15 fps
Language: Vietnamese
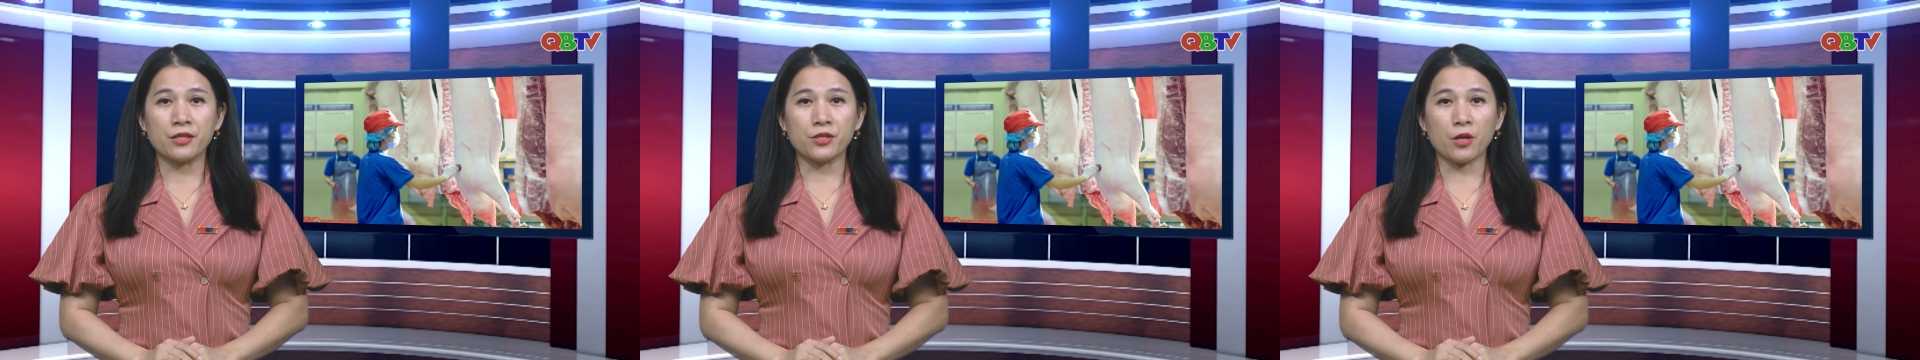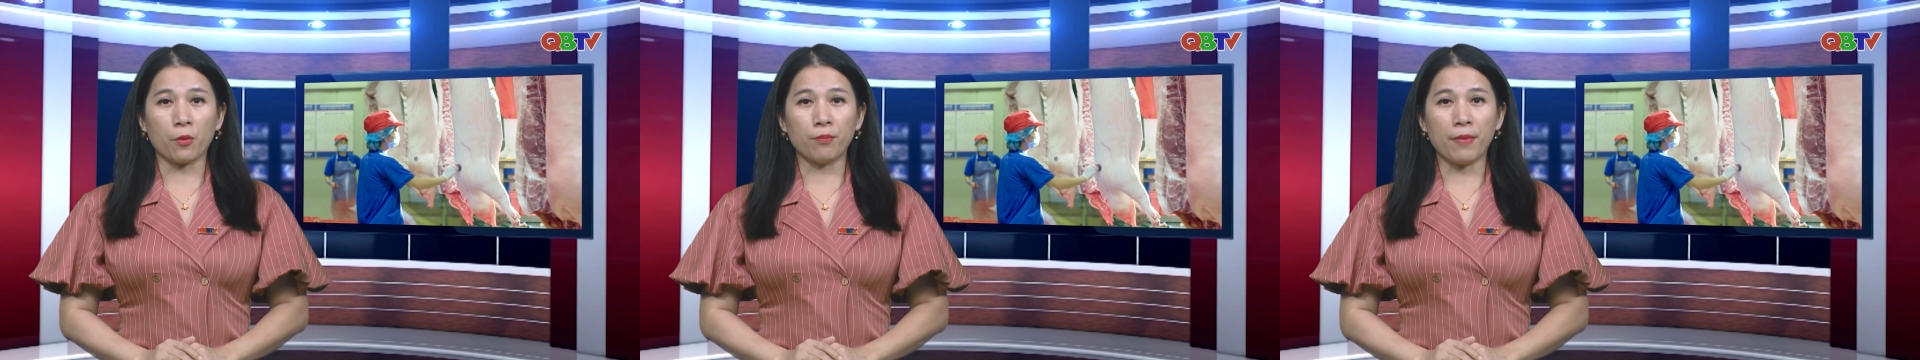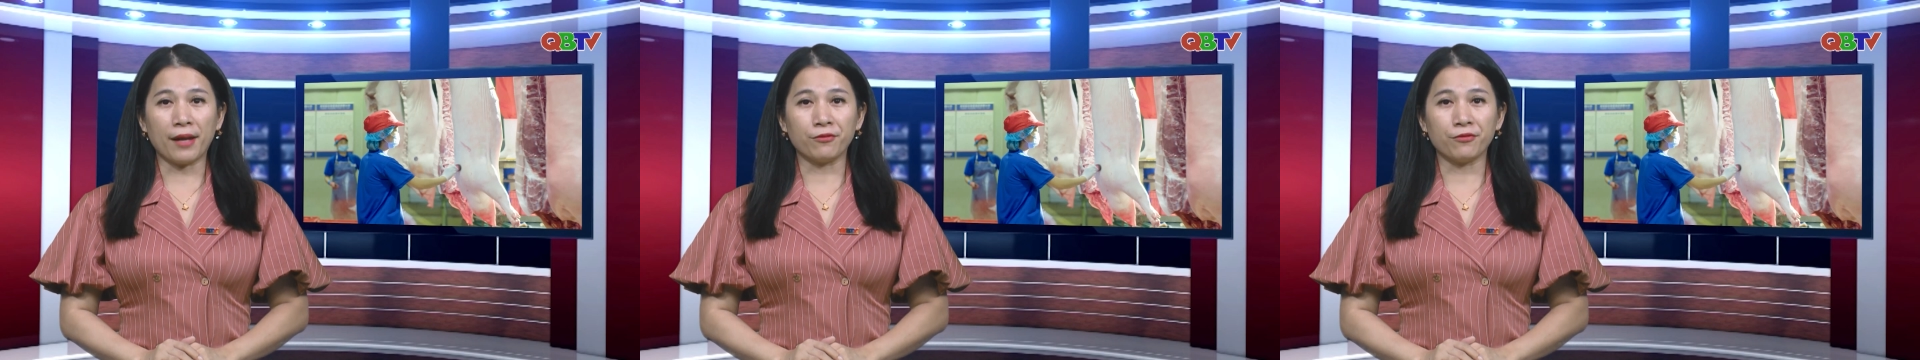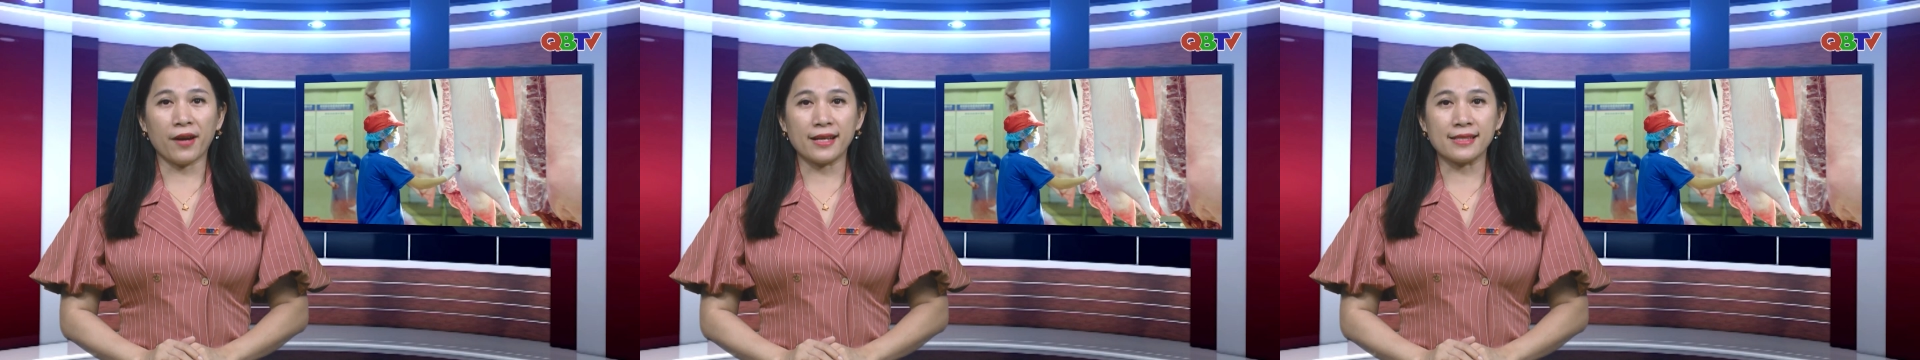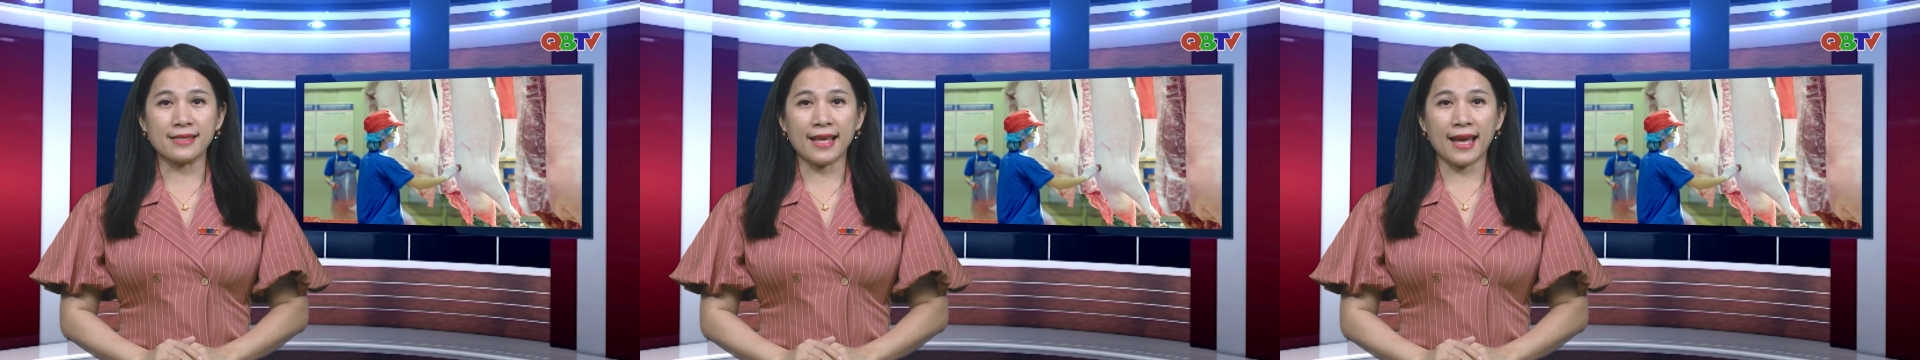chống bán
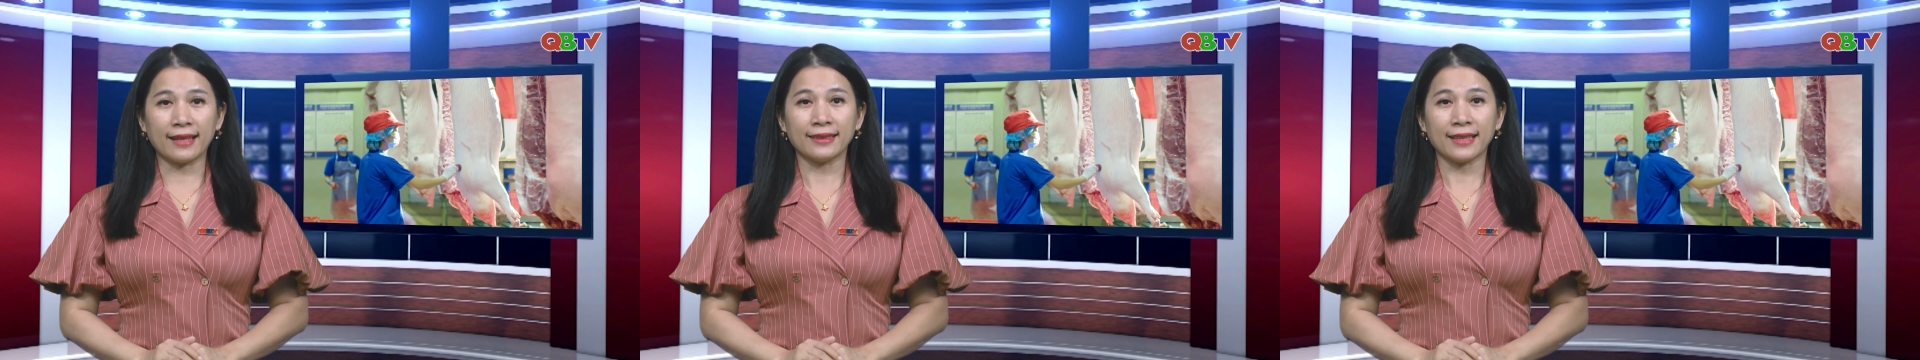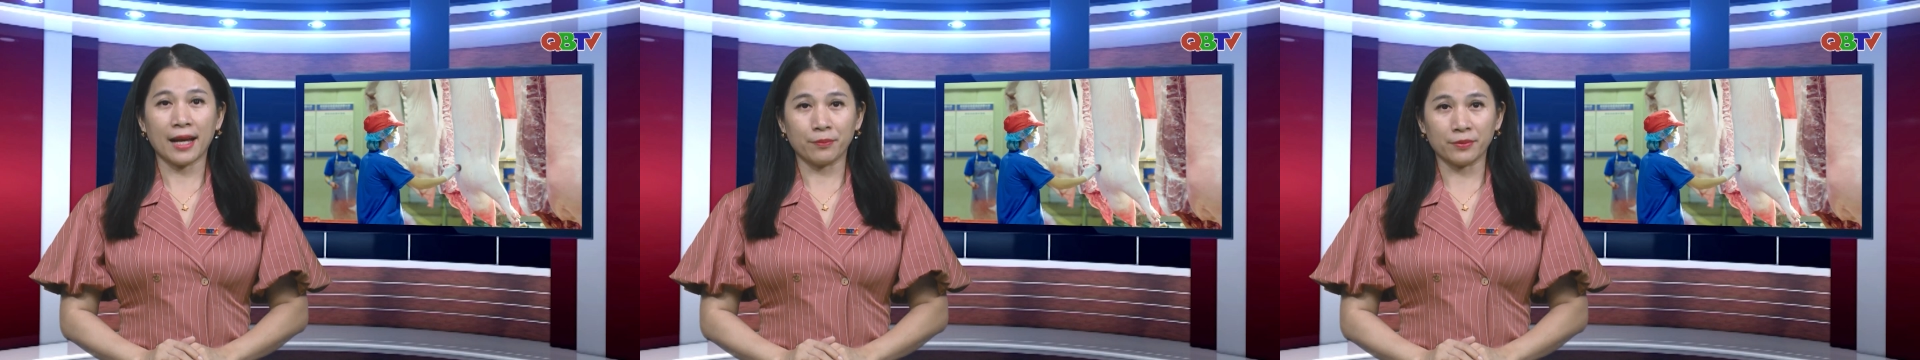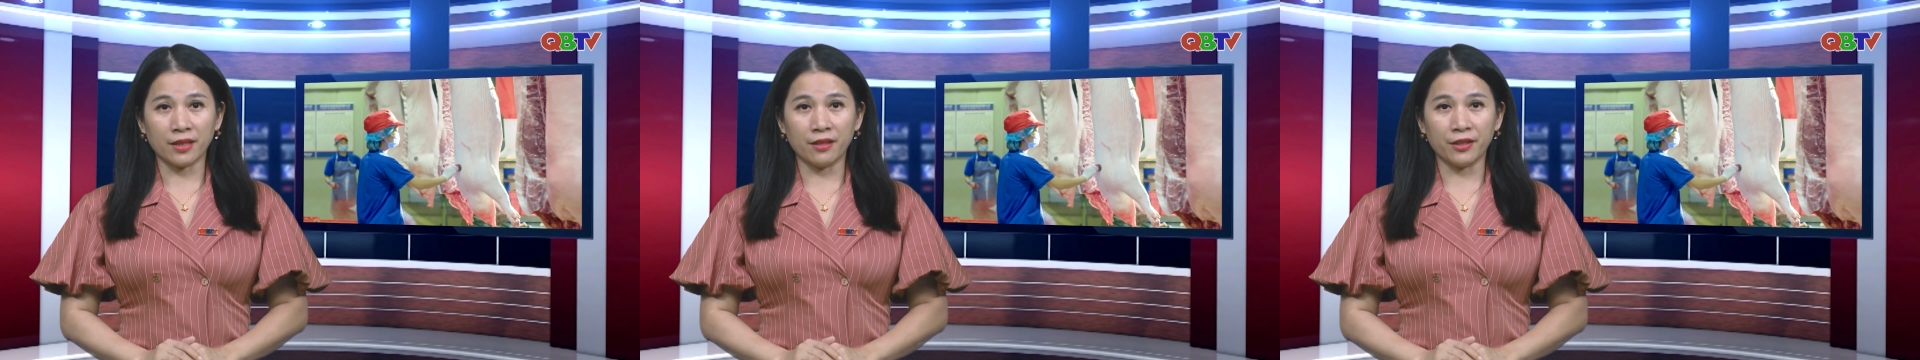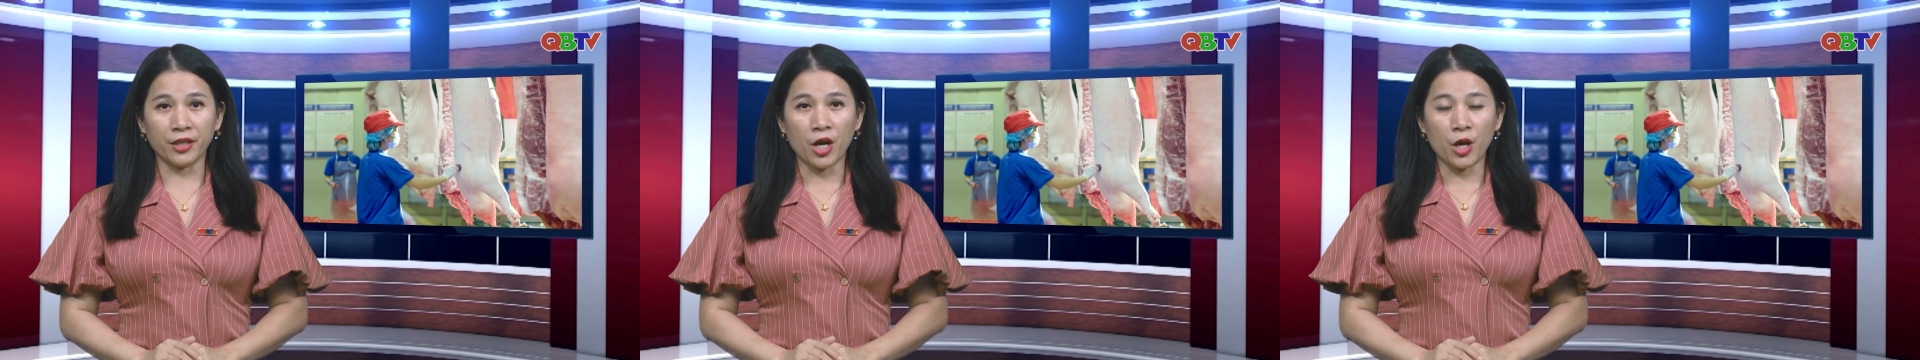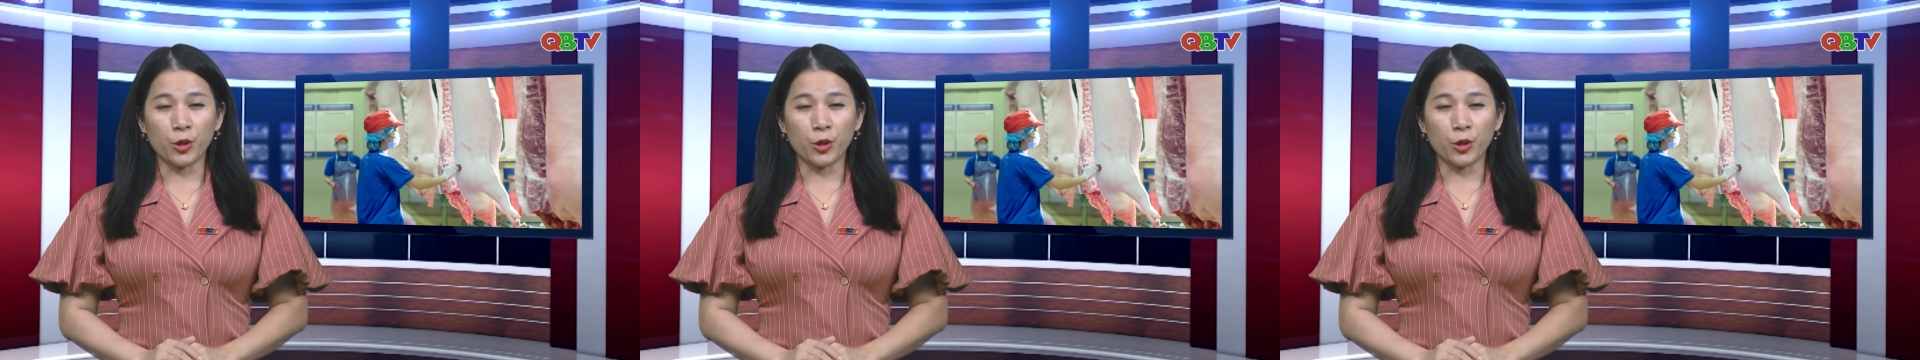phá giá tạm thời